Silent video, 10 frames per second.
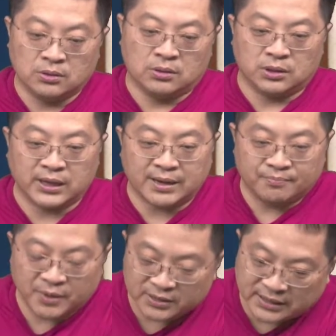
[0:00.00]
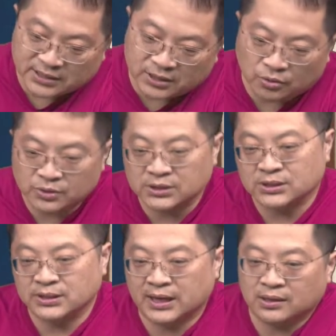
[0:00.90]
你看，不要像这些投信
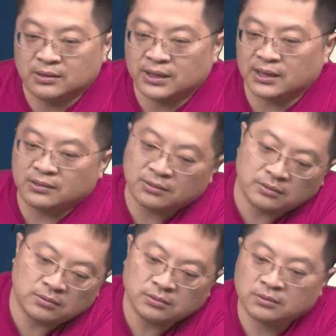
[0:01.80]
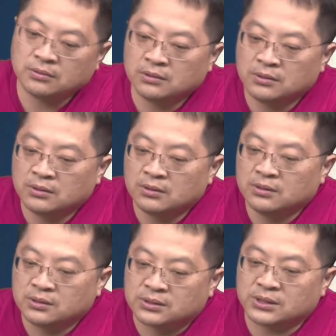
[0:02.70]
一样，你看，
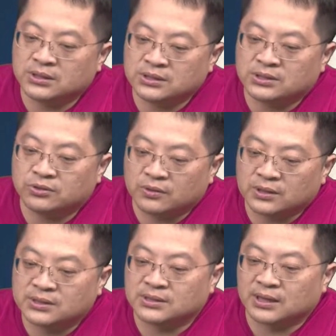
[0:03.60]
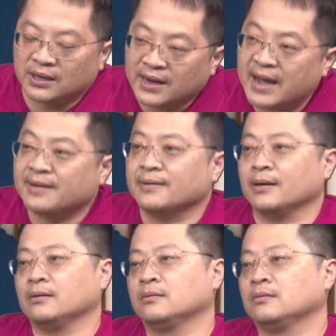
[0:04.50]
真的是只有一个字烂
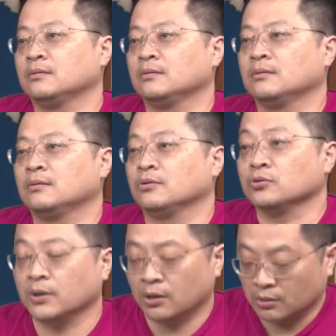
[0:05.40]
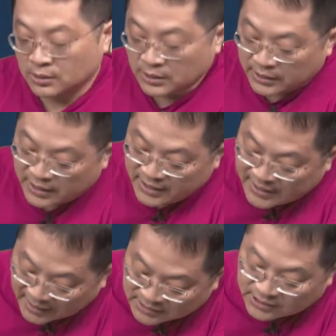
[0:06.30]
啊！投资朋友，给你
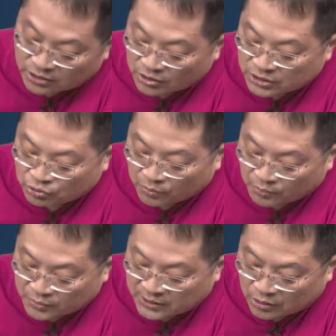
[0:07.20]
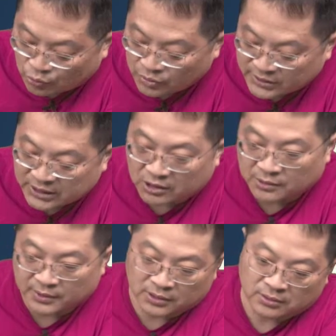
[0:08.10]
看这些东西，我不是要故意笑你
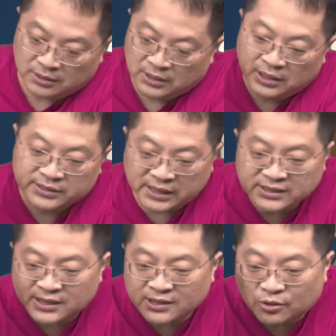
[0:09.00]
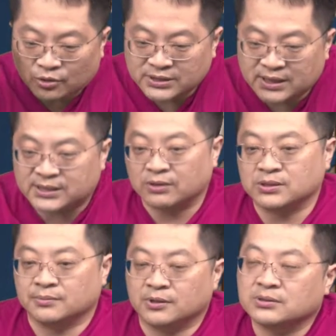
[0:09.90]
们。前几天投信在炒
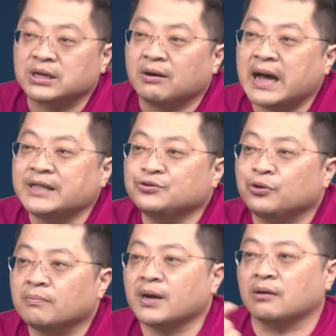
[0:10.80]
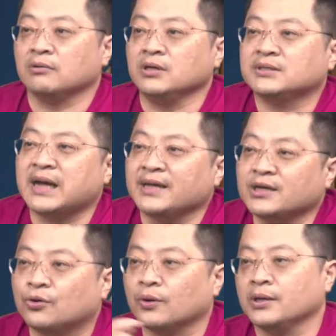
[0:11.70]
什么？炒安全帽，一戴一
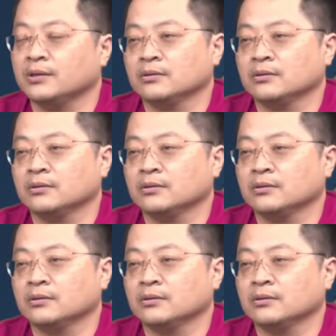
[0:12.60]
亏，